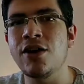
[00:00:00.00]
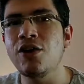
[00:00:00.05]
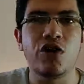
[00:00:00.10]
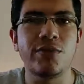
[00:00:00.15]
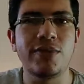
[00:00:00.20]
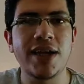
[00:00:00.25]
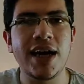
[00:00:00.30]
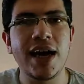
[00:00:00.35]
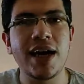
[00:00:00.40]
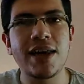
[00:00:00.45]

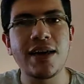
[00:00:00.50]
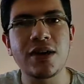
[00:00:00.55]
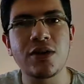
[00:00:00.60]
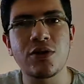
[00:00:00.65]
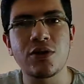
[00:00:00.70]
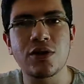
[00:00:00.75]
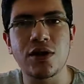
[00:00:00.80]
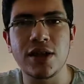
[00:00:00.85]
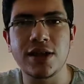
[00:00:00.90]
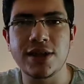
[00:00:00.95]
وبيعالج
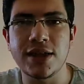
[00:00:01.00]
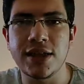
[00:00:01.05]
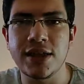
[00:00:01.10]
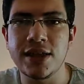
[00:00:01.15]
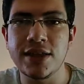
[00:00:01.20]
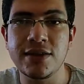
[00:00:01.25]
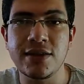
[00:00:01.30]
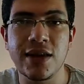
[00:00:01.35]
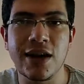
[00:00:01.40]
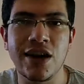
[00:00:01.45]
قرحه
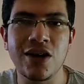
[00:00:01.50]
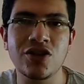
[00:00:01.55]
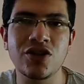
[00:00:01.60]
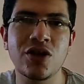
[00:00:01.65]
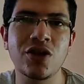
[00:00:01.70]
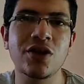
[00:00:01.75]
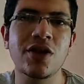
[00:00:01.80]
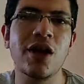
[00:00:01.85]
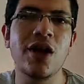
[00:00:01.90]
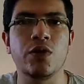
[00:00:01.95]
الاثنى عشر